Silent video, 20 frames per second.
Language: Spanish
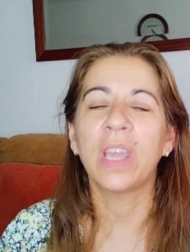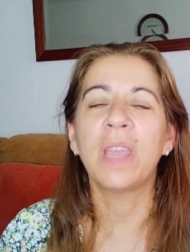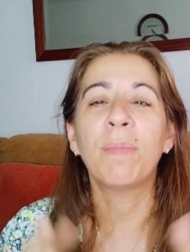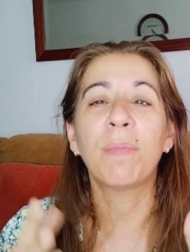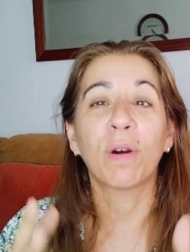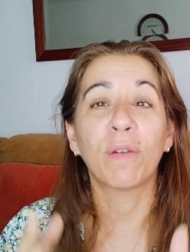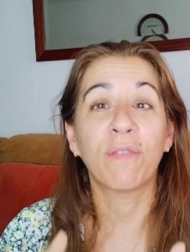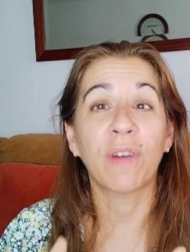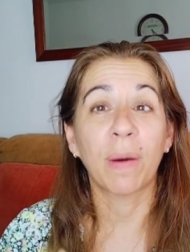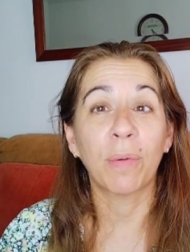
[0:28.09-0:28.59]
Y
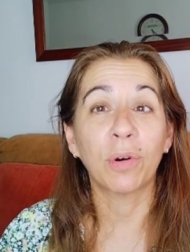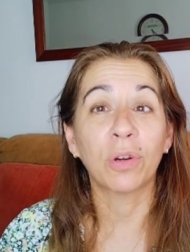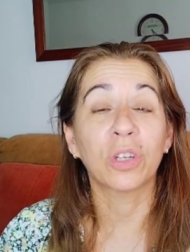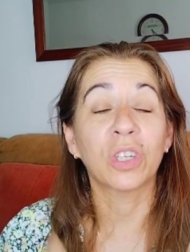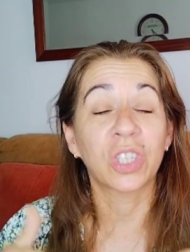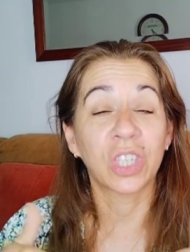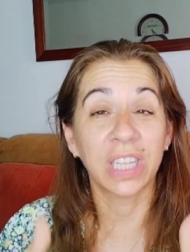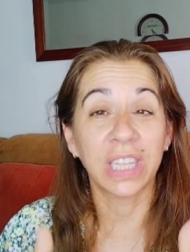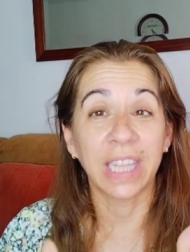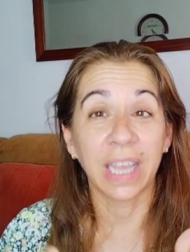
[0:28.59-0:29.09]
por favor,
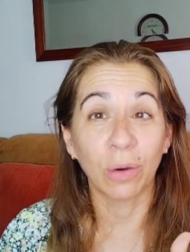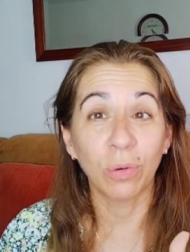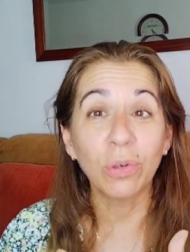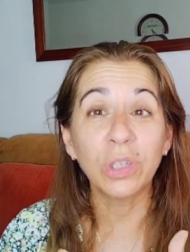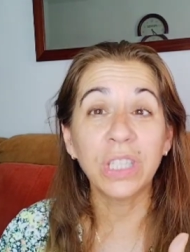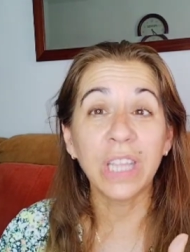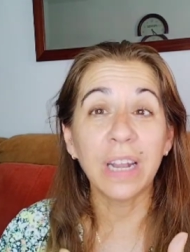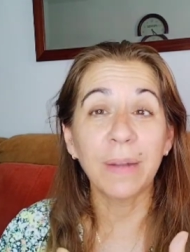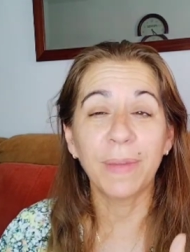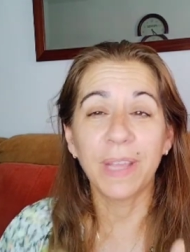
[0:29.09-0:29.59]
si te
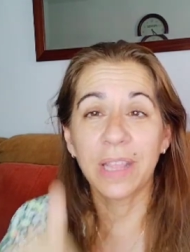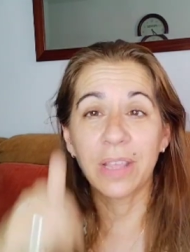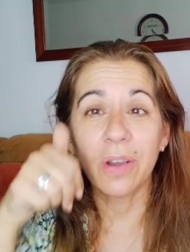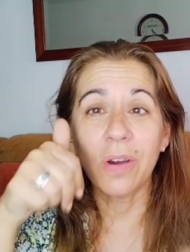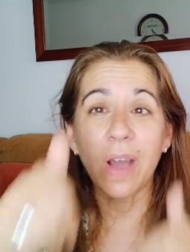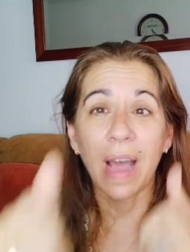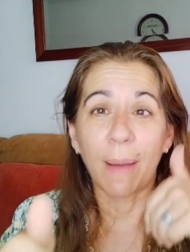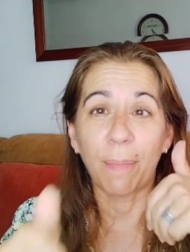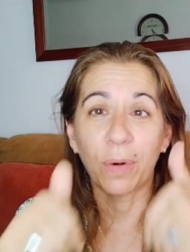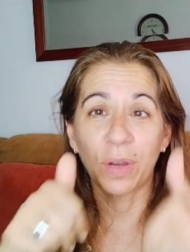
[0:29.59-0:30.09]
gusta el
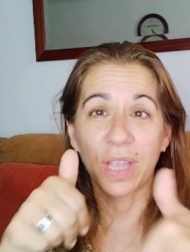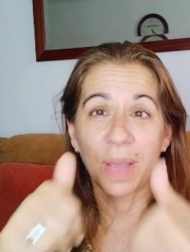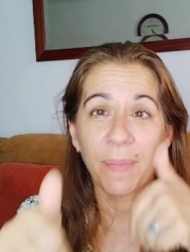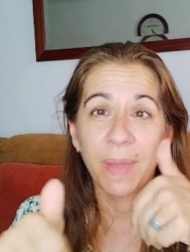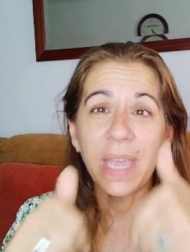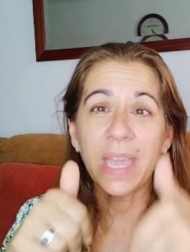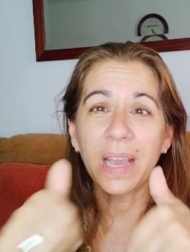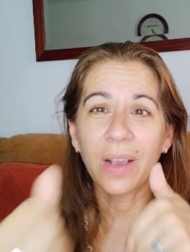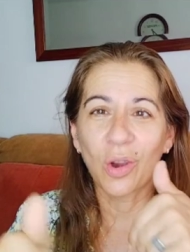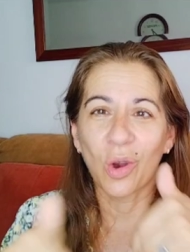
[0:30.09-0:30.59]
vídeo,
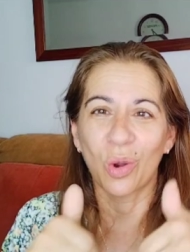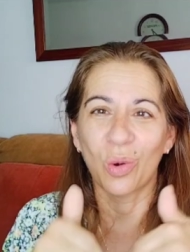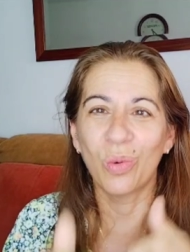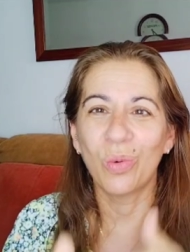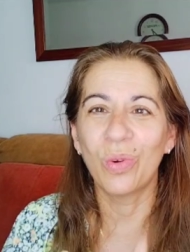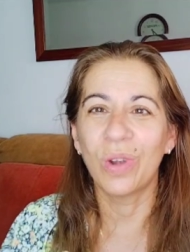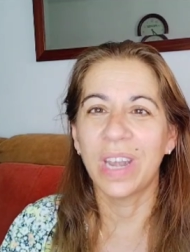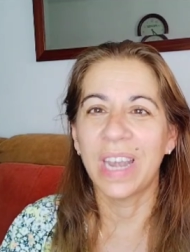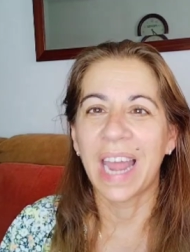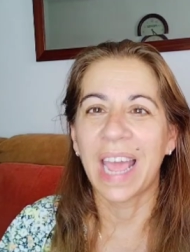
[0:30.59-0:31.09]
apóyame con
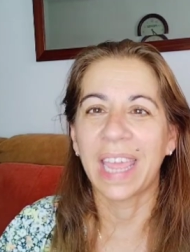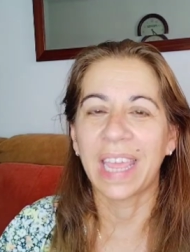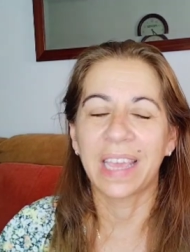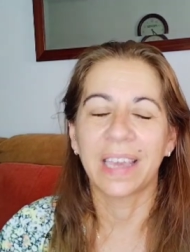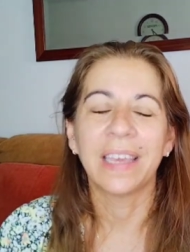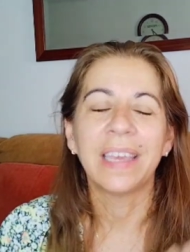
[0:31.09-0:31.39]
un like.